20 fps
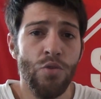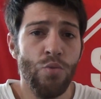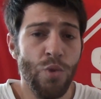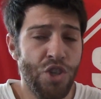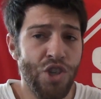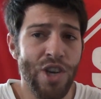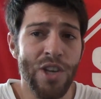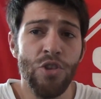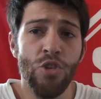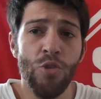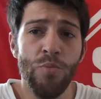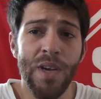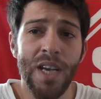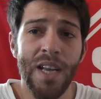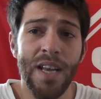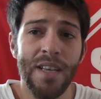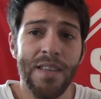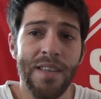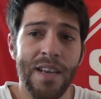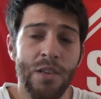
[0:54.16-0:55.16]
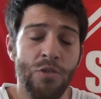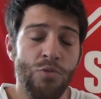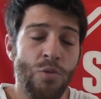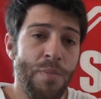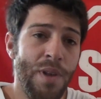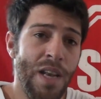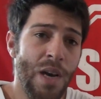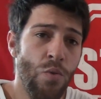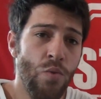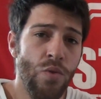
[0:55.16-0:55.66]
200.000 tra il
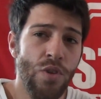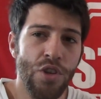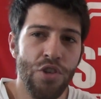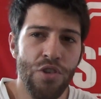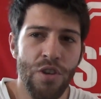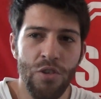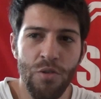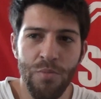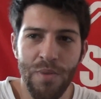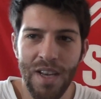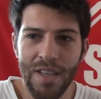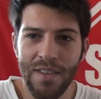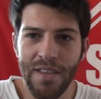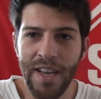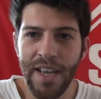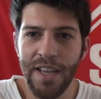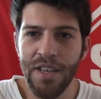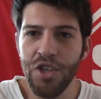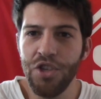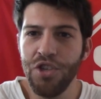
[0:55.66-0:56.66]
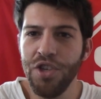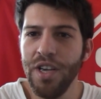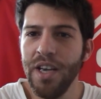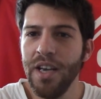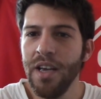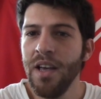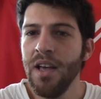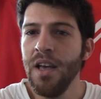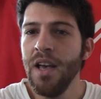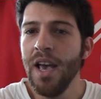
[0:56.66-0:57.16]
2011 e il
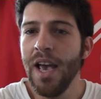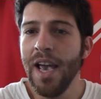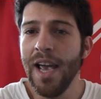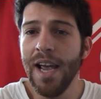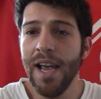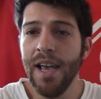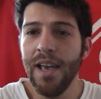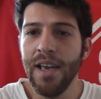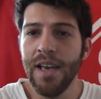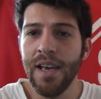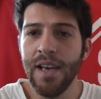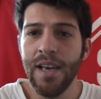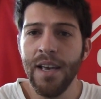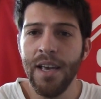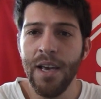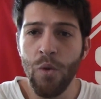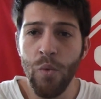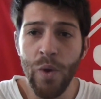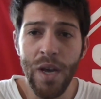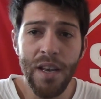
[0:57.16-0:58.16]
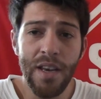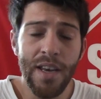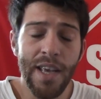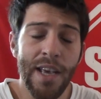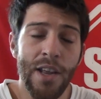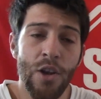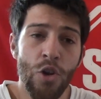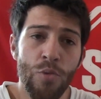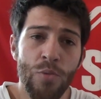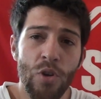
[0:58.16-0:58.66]
2013 e eh,
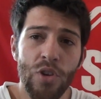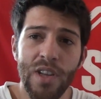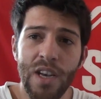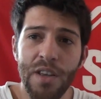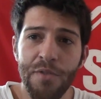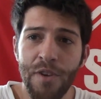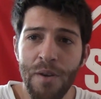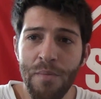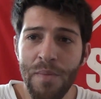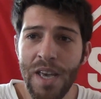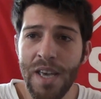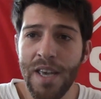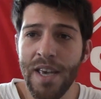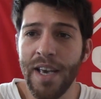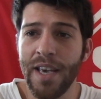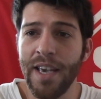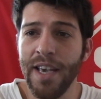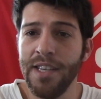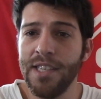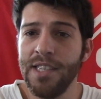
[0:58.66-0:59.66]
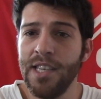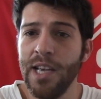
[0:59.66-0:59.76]
quindi il numero delle famiglie che in